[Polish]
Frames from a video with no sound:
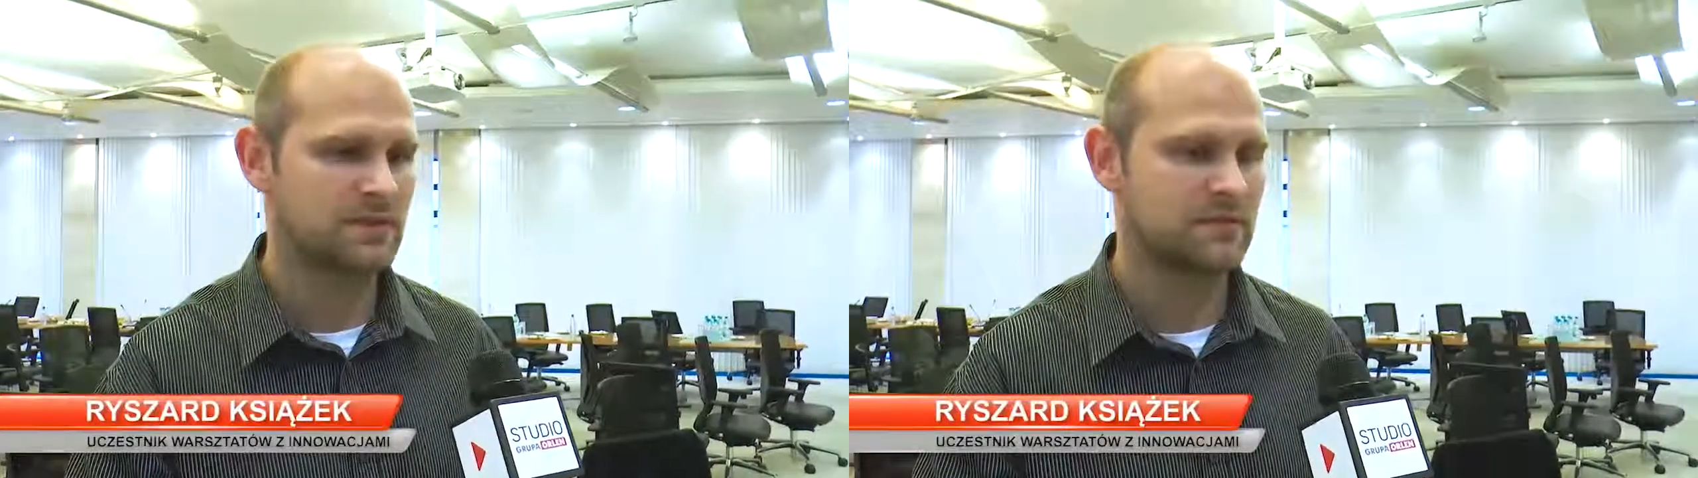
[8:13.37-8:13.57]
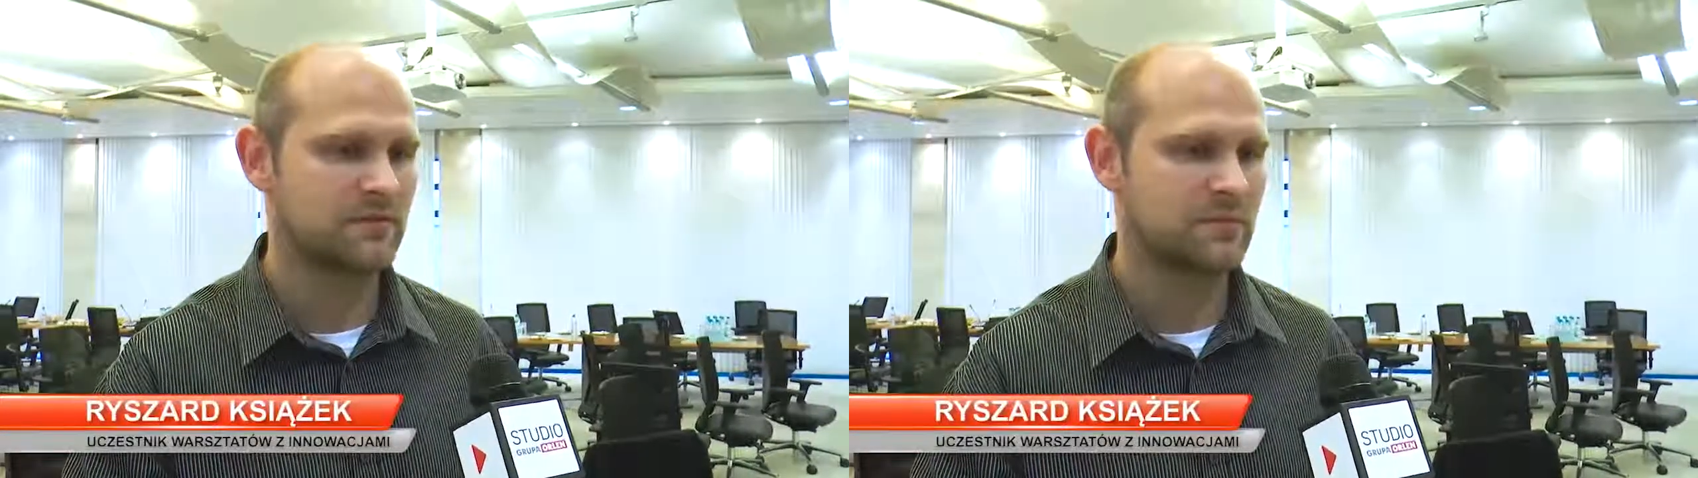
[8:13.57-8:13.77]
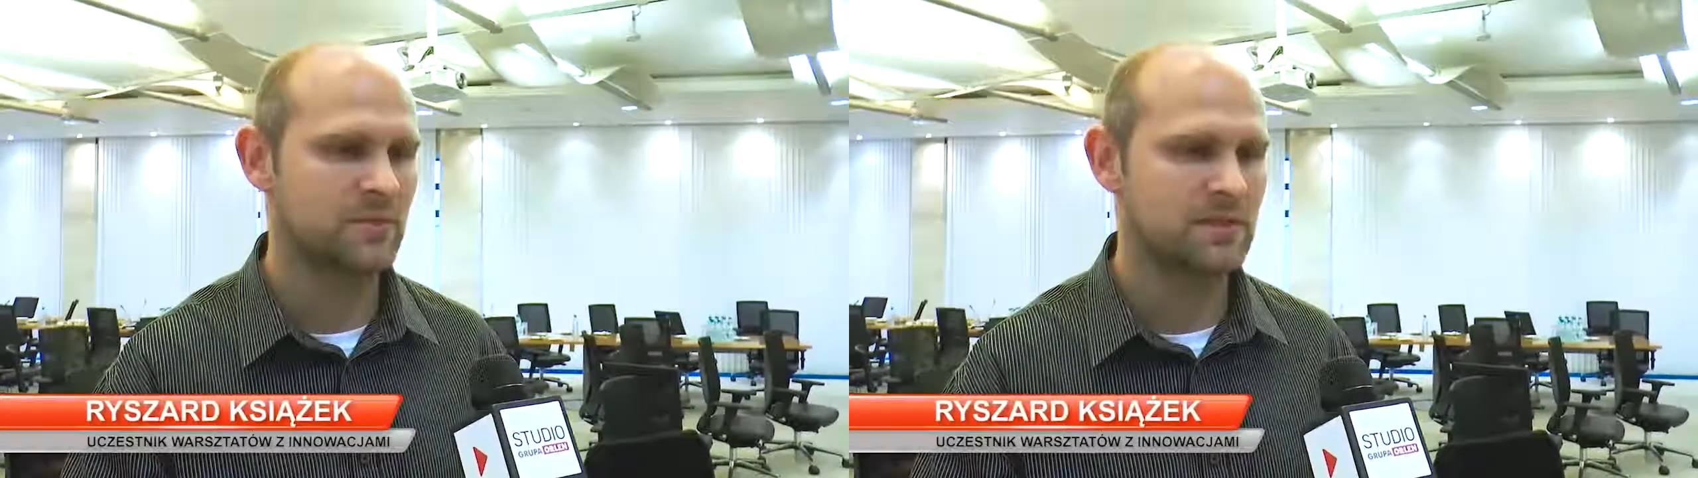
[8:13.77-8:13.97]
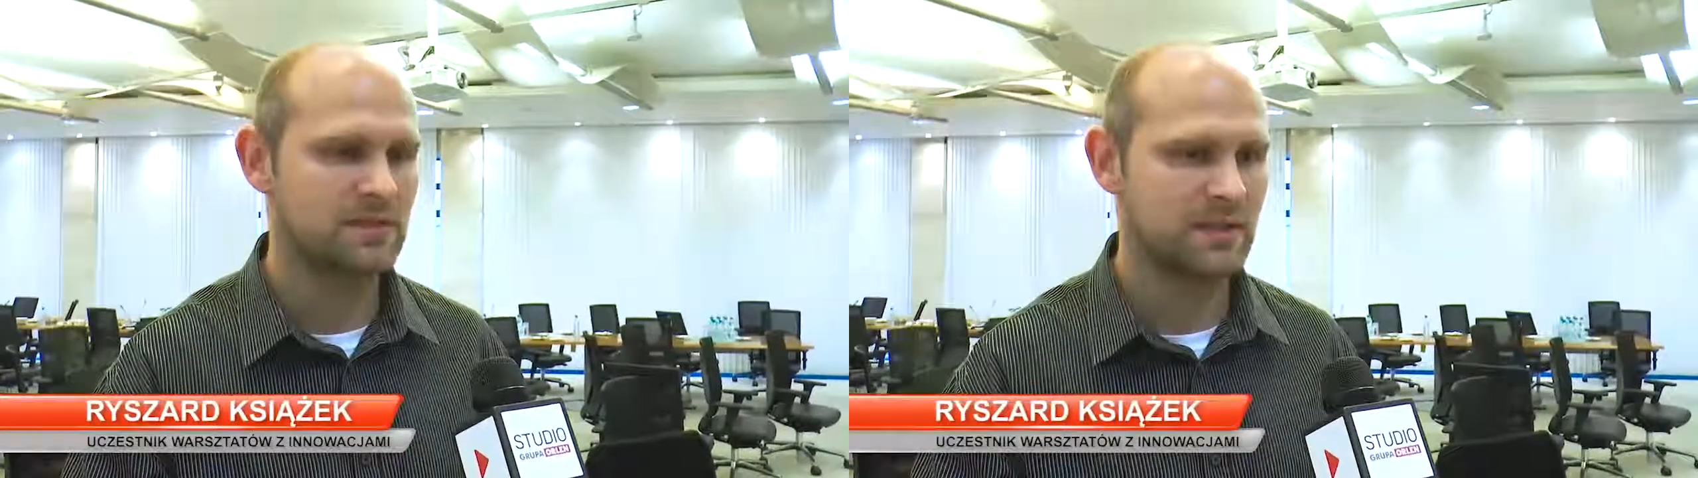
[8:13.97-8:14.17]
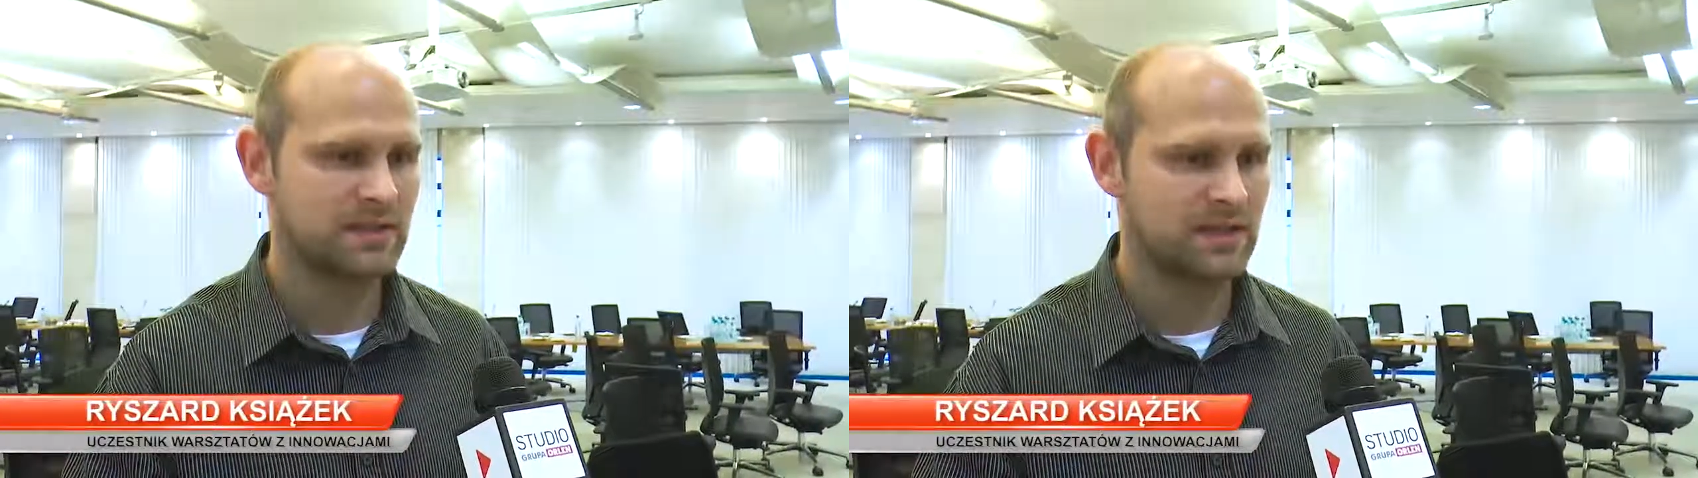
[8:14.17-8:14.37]
z nowymi
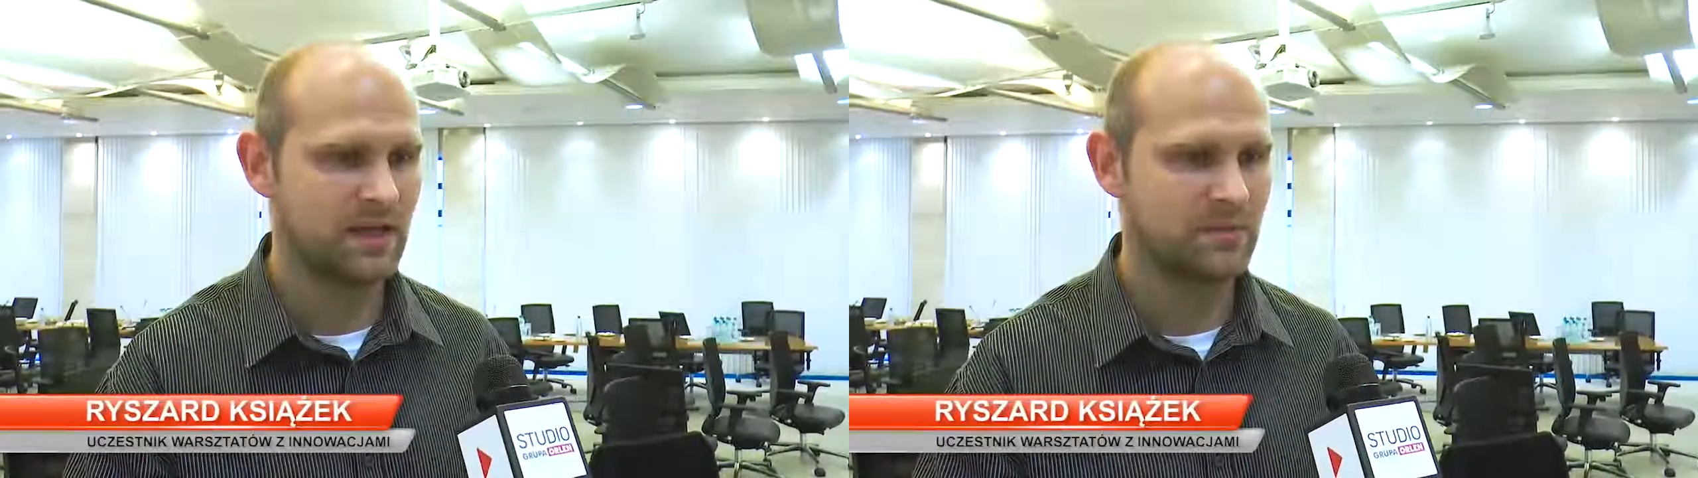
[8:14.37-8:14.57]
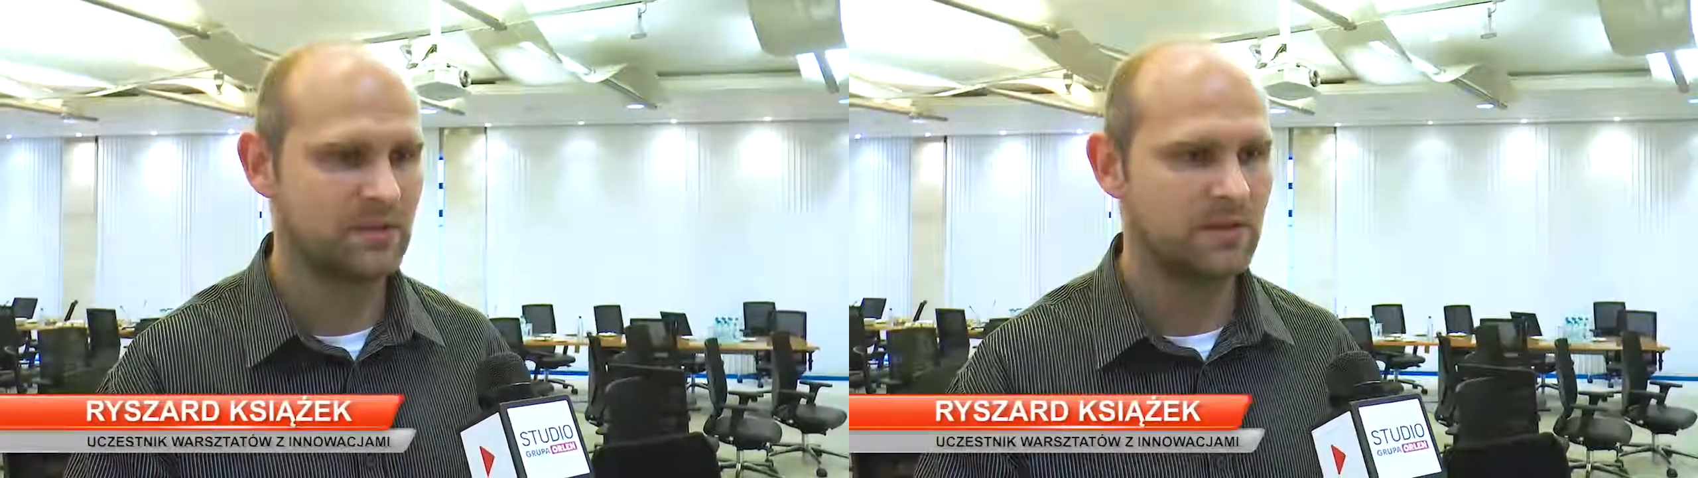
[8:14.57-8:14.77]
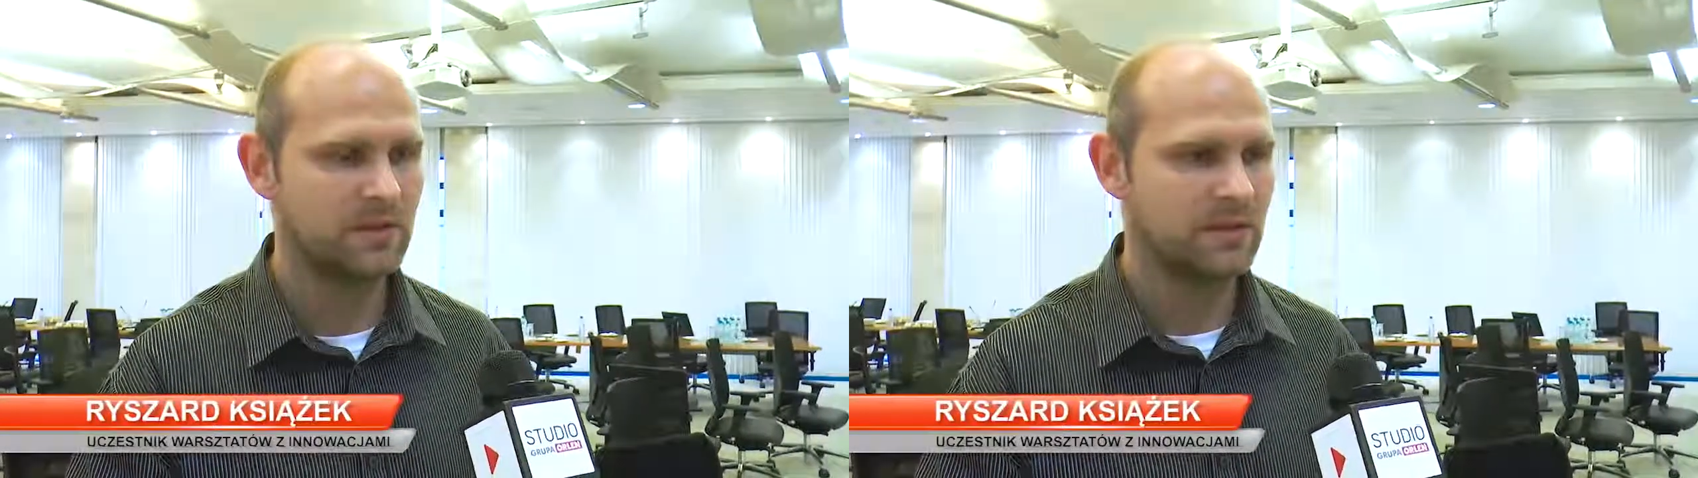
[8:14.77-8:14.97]
instalacjami,